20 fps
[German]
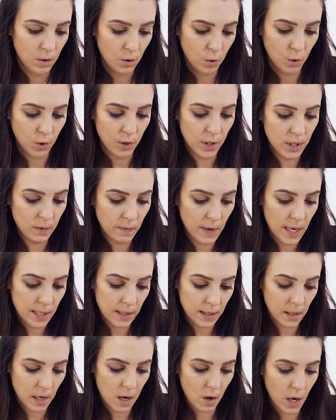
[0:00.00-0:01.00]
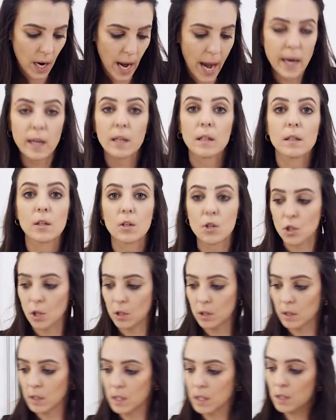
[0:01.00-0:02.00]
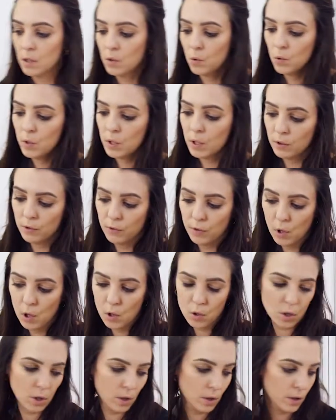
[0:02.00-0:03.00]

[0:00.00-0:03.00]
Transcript: Und das war es dann auch eigentlich schon. Das ist unsere Füllung.